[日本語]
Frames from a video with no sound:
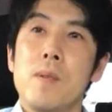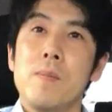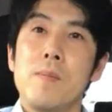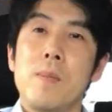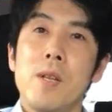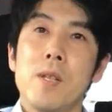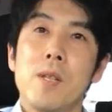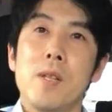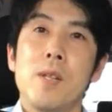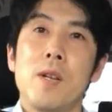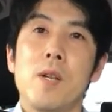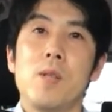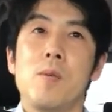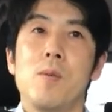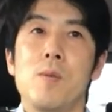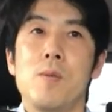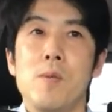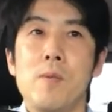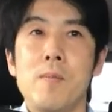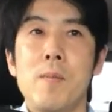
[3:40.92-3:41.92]
まああの
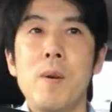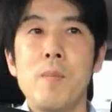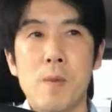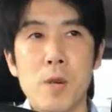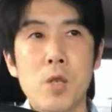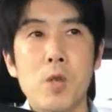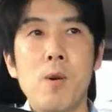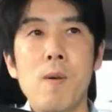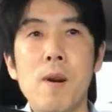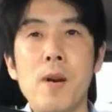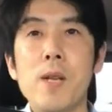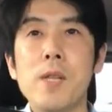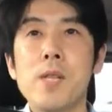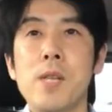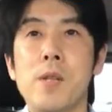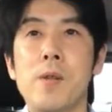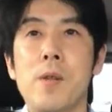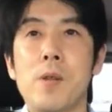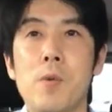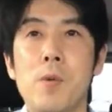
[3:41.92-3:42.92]
まあ、場所は分かっ
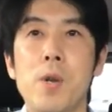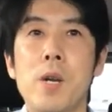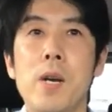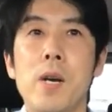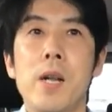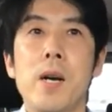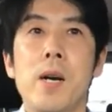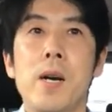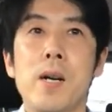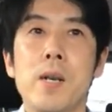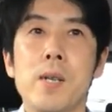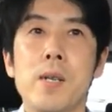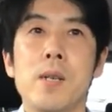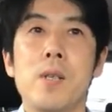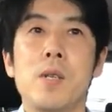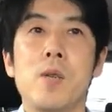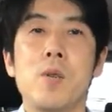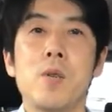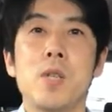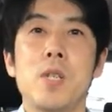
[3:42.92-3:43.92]
たのでこれから
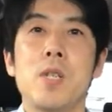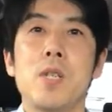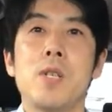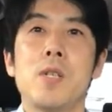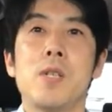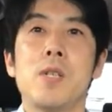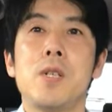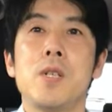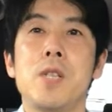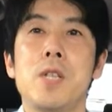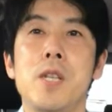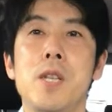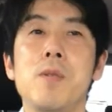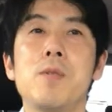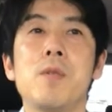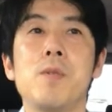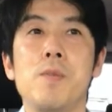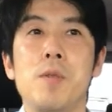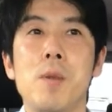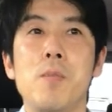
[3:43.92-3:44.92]
両親じゃな
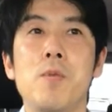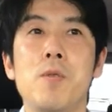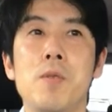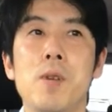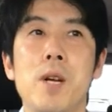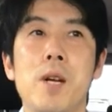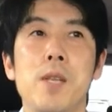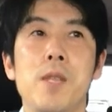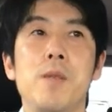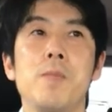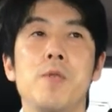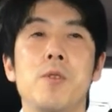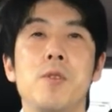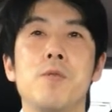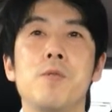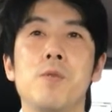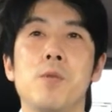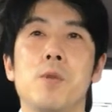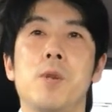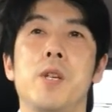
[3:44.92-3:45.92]
くてもね僕らでも行
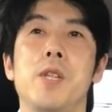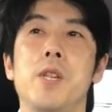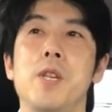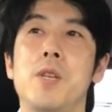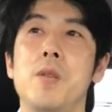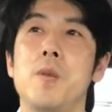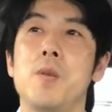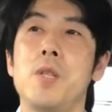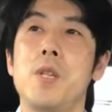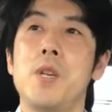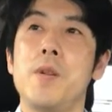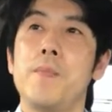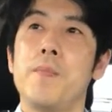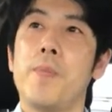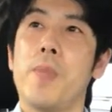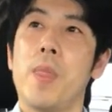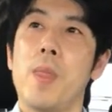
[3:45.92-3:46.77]
くことができるし